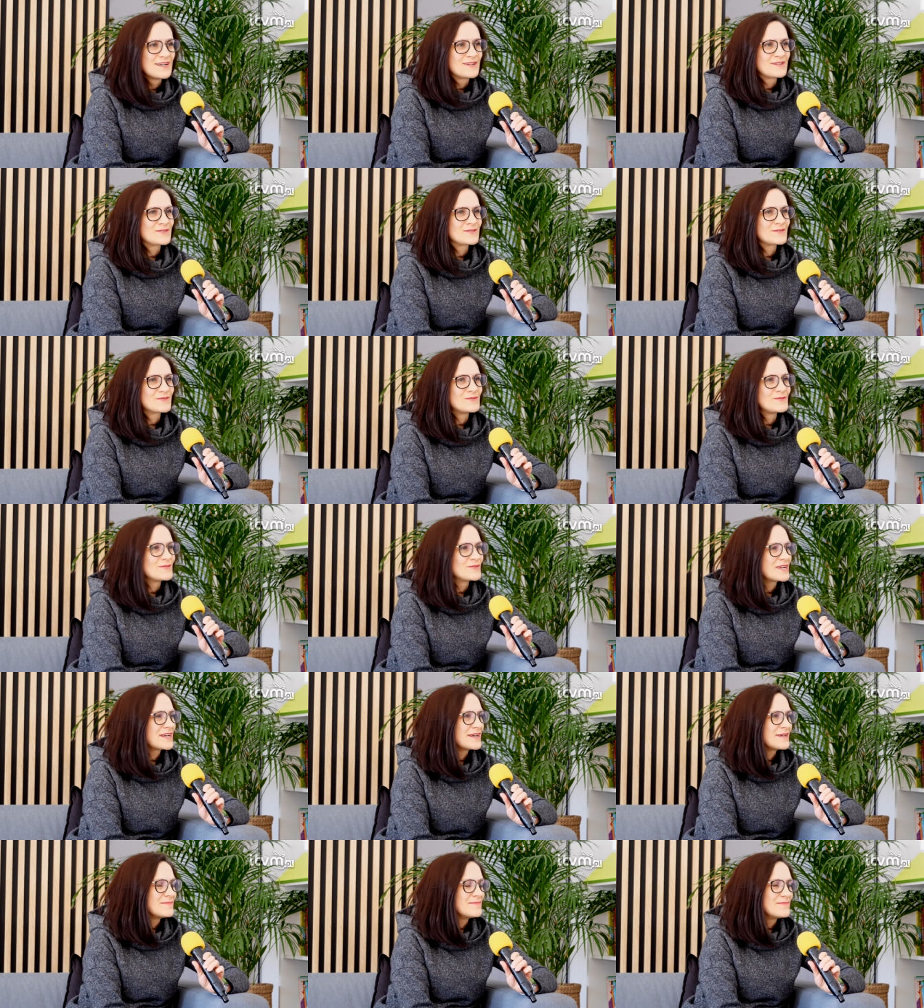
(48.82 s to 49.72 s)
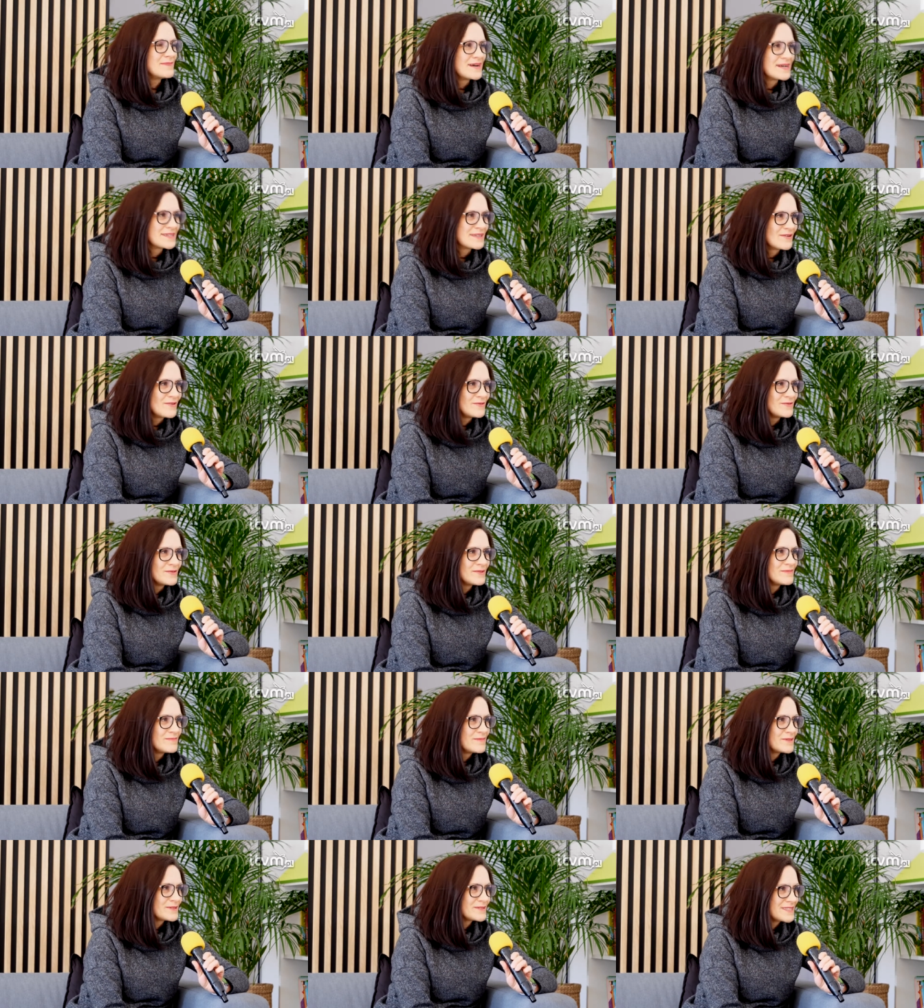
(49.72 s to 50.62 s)
które mają
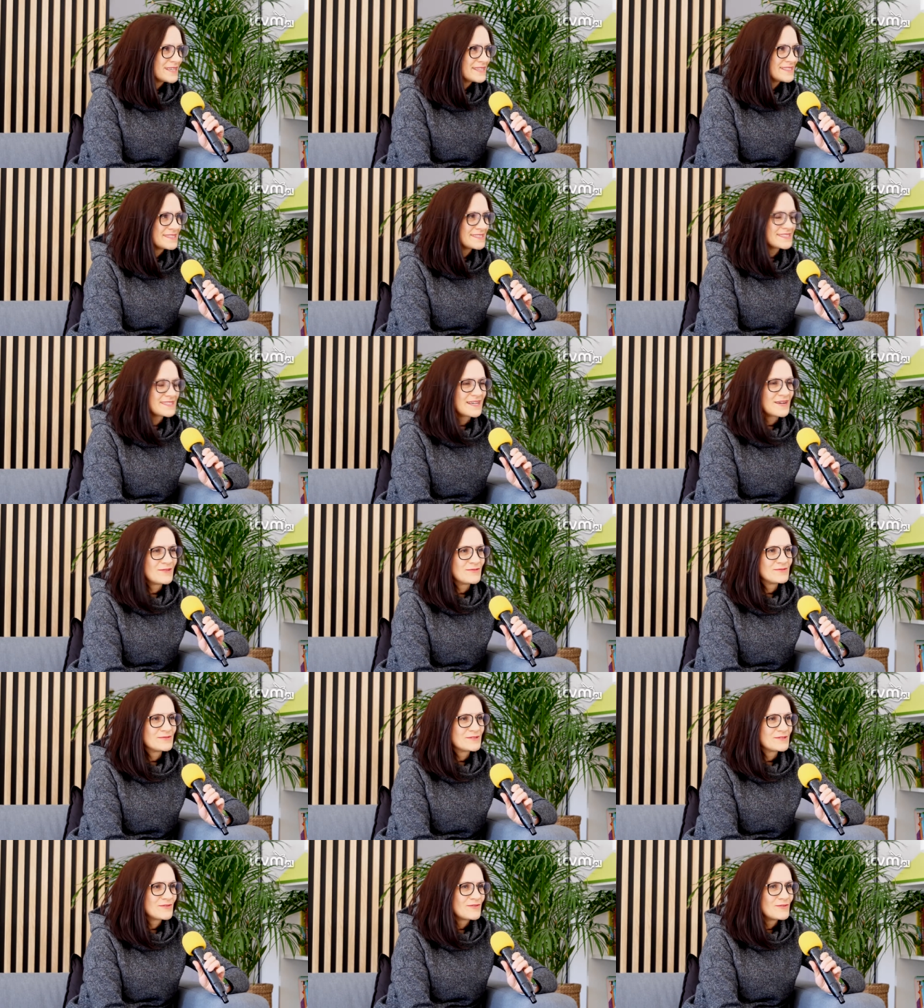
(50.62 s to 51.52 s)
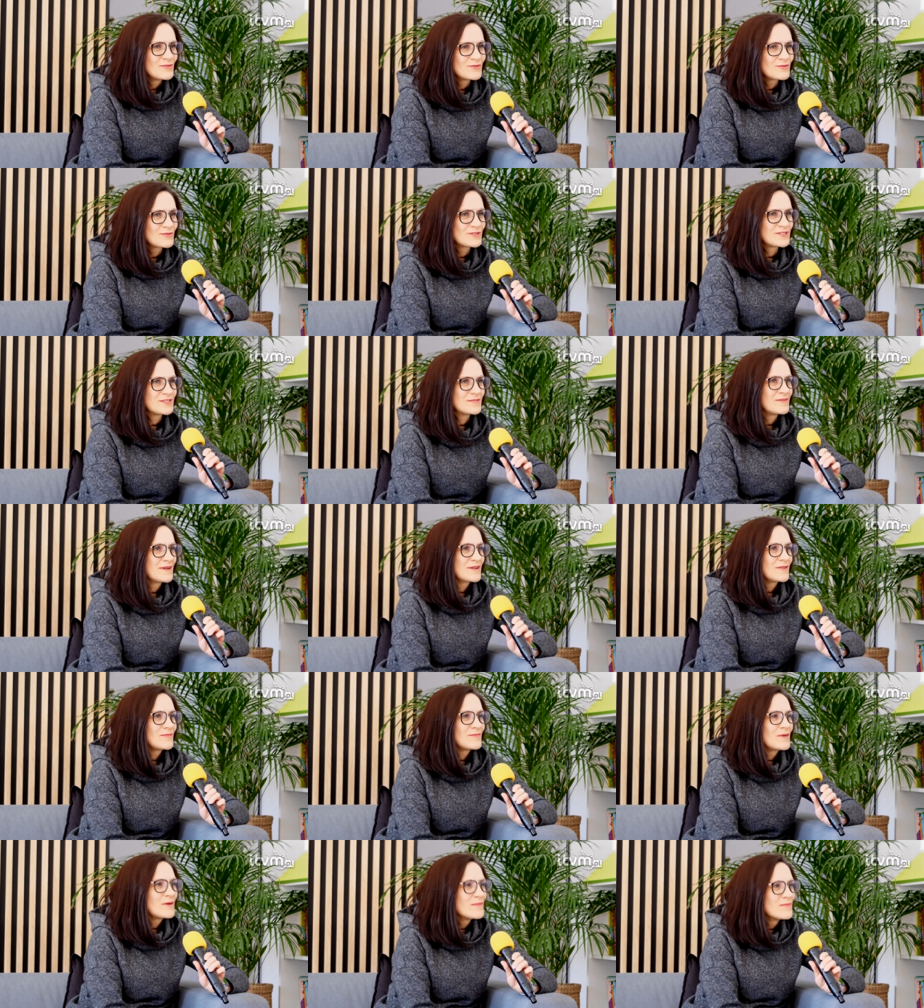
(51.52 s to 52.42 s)
potencjał twórczy,
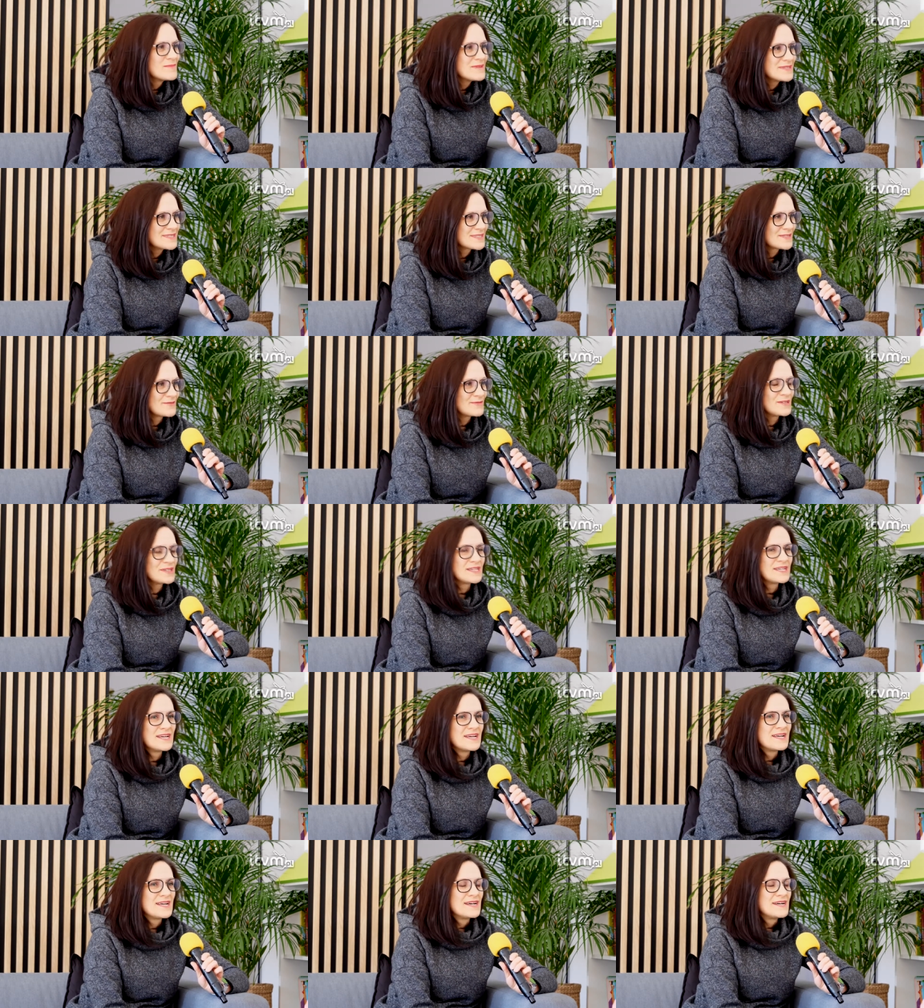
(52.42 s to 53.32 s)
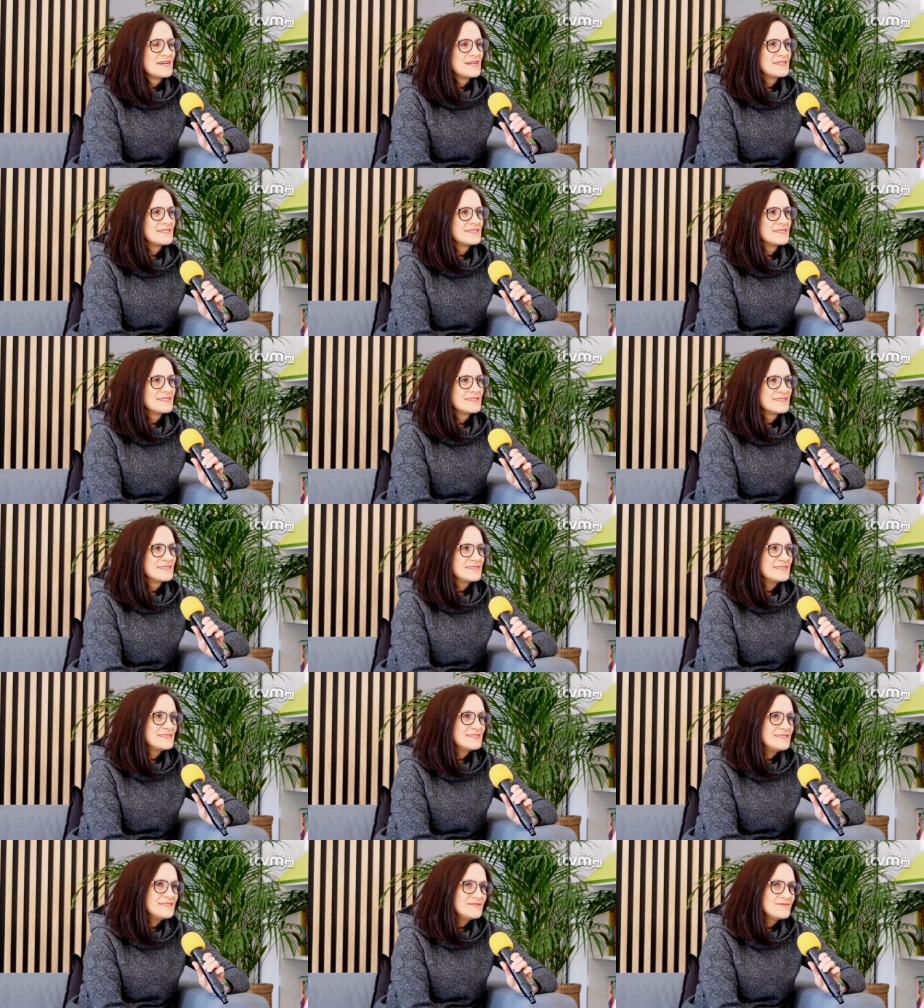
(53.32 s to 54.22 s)
mają pomysły y,
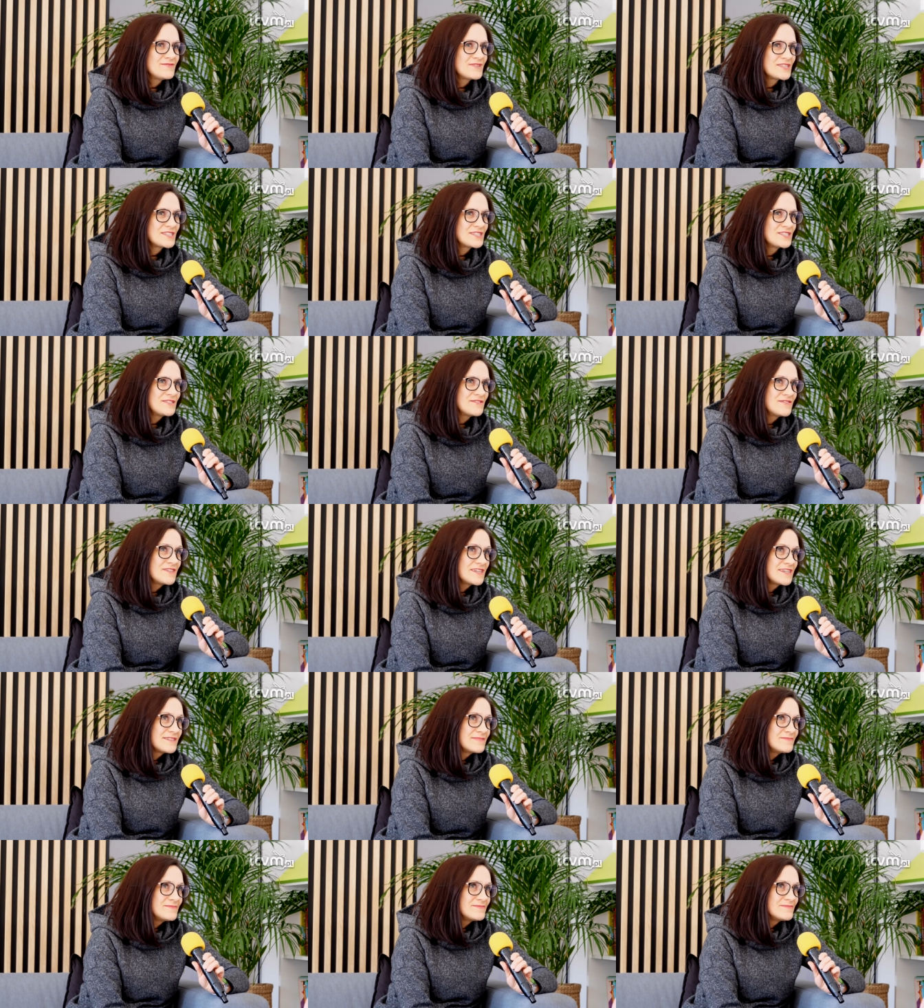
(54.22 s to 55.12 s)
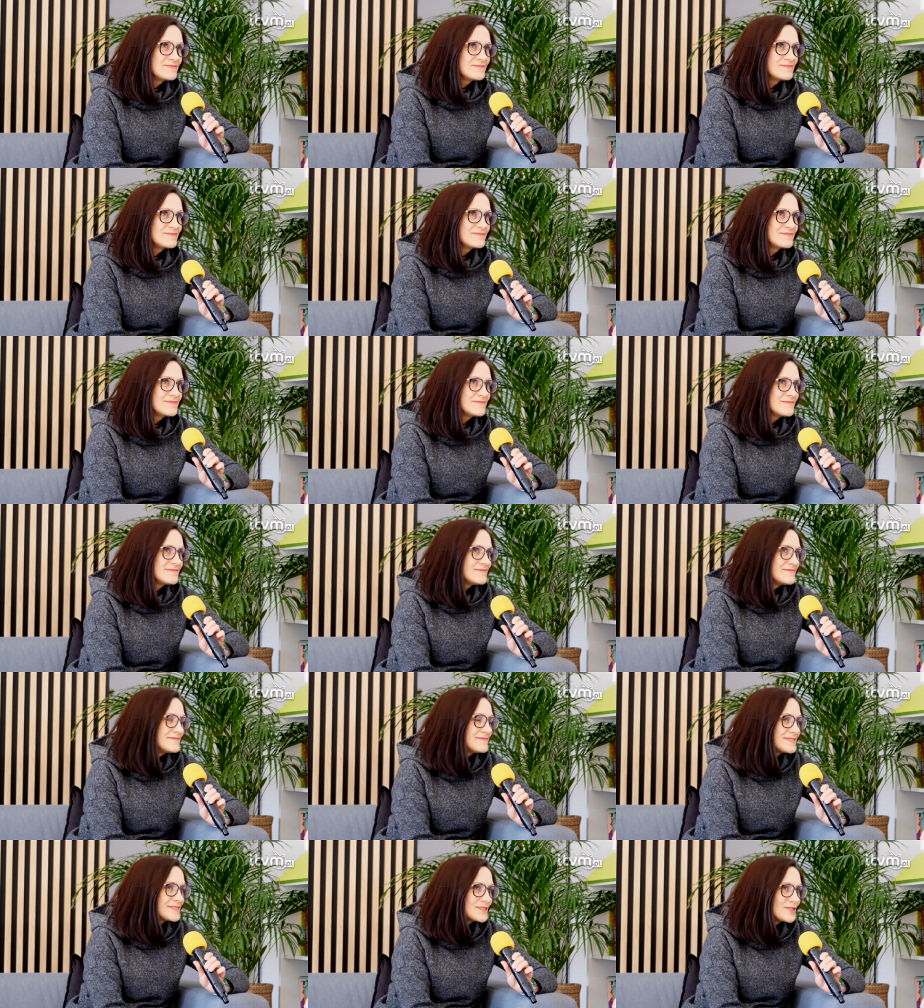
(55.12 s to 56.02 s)
i właściwie
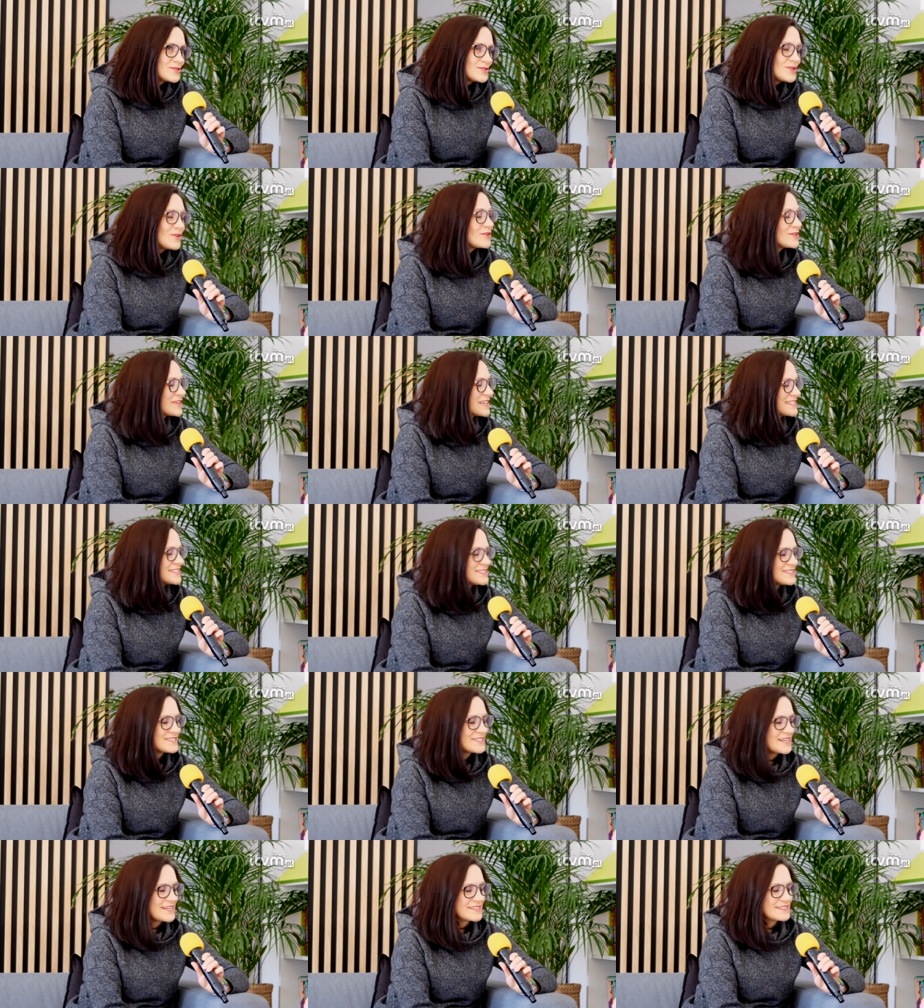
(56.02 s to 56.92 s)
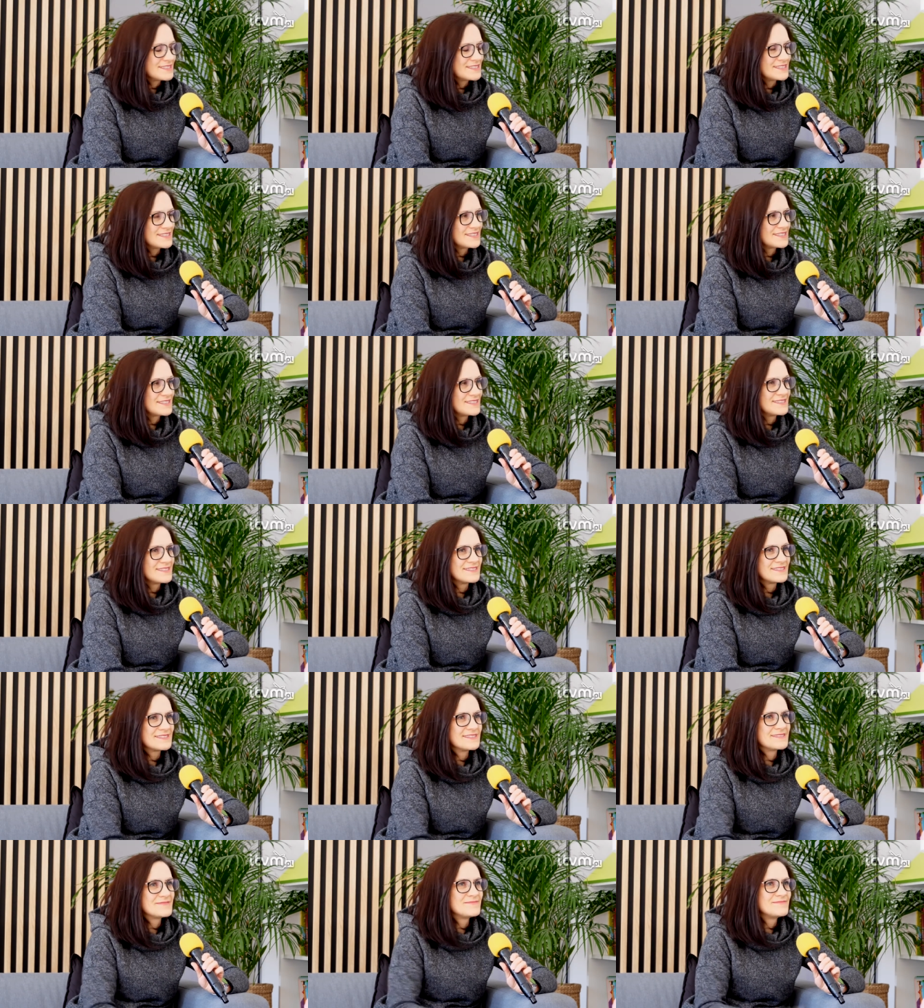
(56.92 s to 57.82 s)
coś ogranicza ich
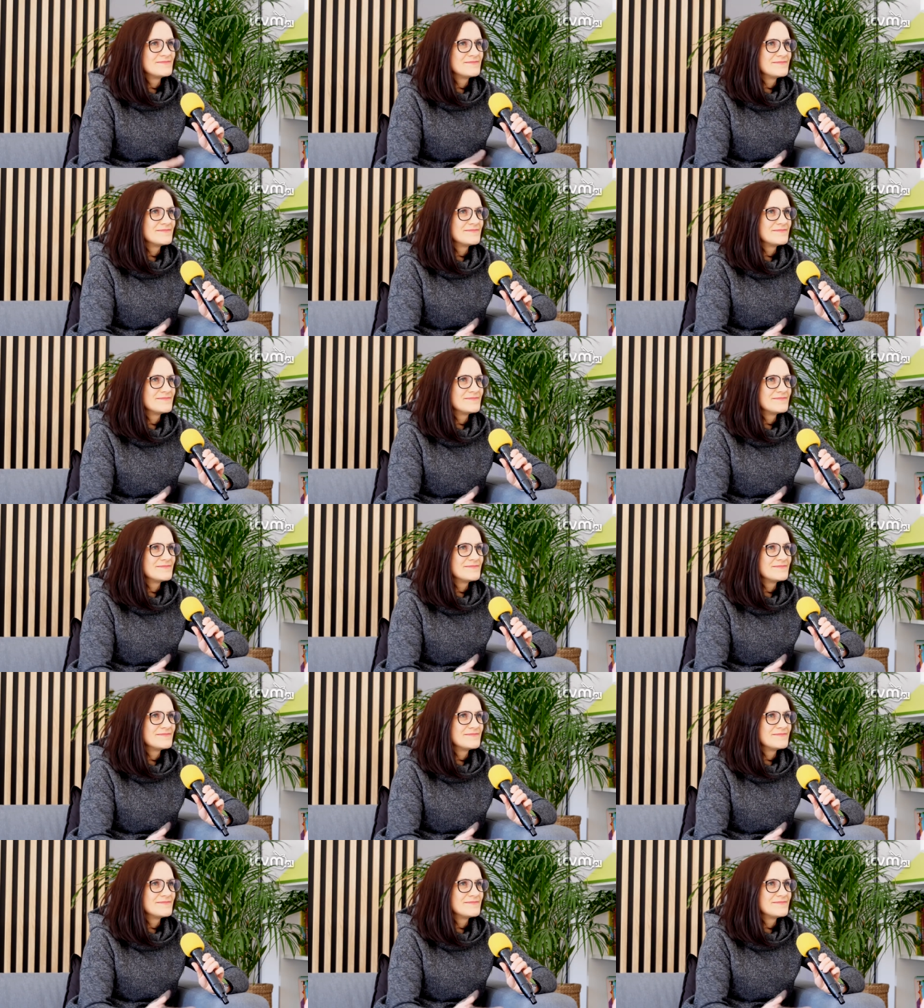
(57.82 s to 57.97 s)
e,